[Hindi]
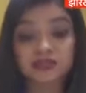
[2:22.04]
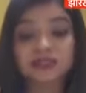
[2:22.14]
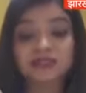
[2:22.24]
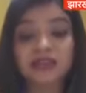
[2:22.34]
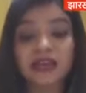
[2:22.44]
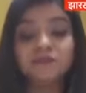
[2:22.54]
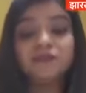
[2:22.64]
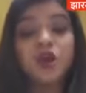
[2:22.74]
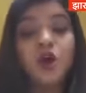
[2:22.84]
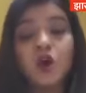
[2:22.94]
नहीं हो सकता है
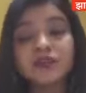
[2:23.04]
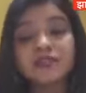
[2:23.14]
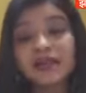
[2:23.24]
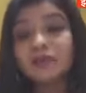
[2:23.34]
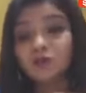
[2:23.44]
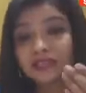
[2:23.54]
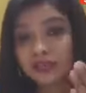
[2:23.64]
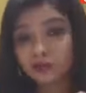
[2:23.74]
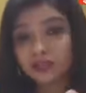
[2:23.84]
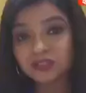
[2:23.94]
और साल
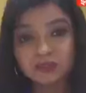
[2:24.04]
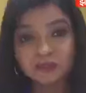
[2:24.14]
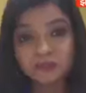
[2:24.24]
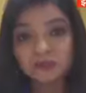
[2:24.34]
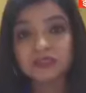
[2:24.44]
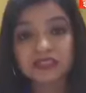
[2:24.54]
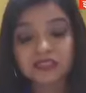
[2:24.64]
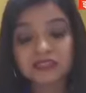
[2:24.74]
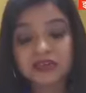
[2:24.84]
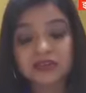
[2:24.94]
2019 हजार की
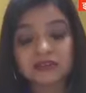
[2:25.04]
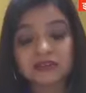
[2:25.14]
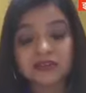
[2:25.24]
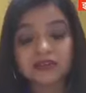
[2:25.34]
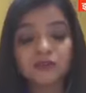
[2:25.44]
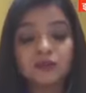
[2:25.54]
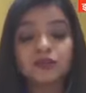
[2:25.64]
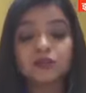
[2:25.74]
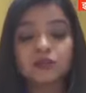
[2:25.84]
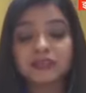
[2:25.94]
चर्चा करते हैं जब
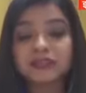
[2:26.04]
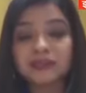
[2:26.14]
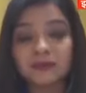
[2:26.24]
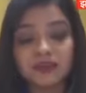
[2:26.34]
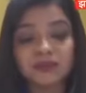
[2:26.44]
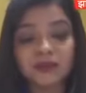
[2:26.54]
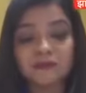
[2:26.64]
ब्रिटिश इंडिया में